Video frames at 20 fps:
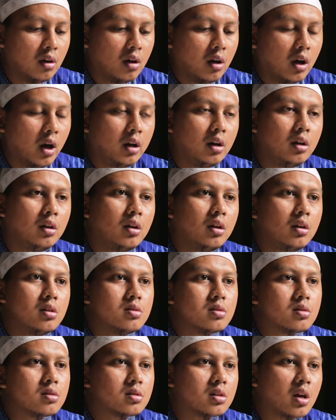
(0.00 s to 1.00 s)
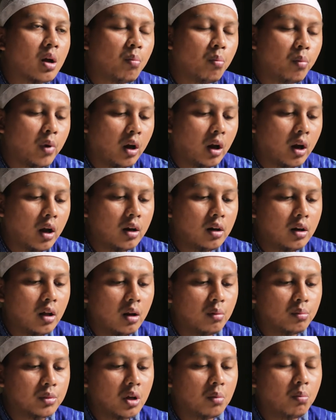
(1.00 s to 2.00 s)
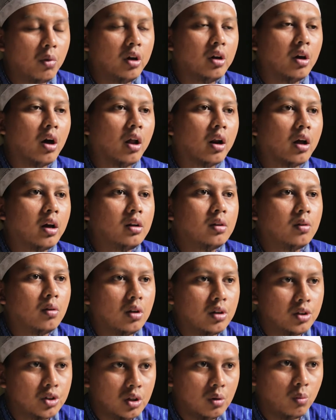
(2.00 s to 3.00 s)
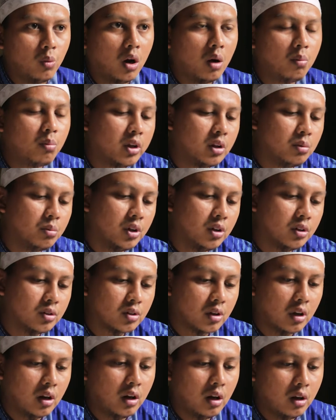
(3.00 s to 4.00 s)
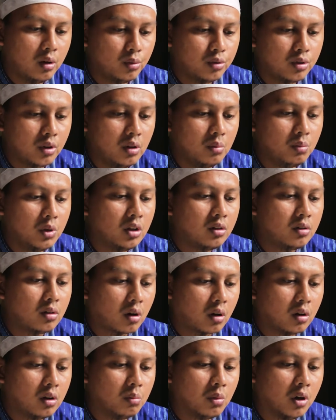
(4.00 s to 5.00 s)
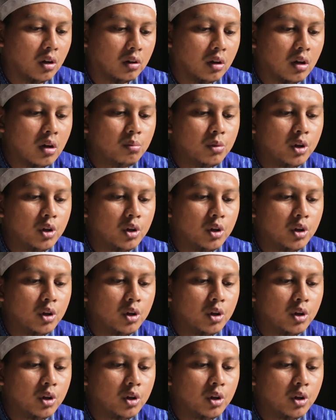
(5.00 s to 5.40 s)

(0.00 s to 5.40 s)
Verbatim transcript: Nah, ini disampaikan dalam tema yang lain oleh Syekh Muhammad bin Saleh Al Utsaimin rahimahullah.